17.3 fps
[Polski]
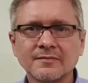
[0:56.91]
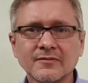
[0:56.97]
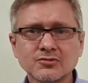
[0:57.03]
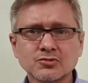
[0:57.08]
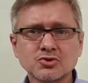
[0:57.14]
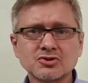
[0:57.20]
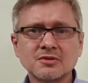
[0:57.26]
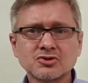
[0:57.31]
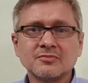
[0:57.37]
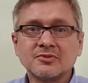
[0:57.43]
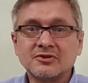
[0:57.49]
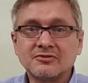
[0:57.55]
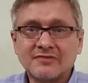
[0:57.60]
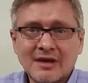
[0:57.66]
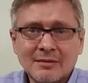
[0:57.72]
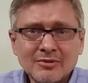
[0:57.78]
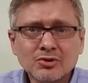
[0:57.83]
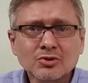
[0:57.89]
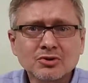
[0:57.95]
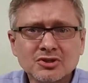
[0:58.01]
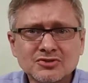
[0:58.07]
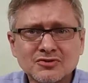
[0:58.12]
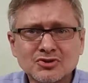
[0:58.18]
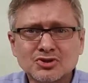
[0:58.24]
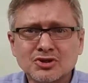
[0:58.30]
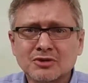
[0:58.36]
W związku z tym dwie minuty
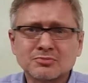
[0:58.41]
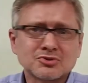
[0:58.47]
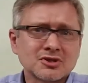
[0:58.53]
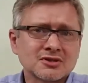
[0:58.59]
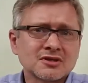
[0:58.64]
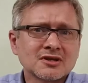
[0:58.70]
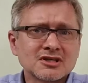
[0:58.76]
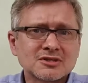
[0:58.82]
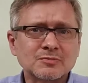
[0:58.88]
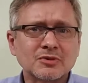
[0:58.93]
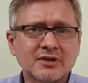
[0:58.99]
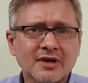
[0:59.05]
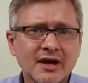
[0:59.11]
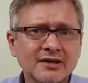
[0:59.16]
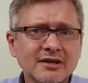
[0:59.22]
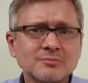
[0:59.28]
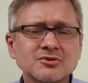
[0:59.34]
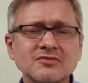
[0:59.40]
ćwiczeń przed spotkaniem,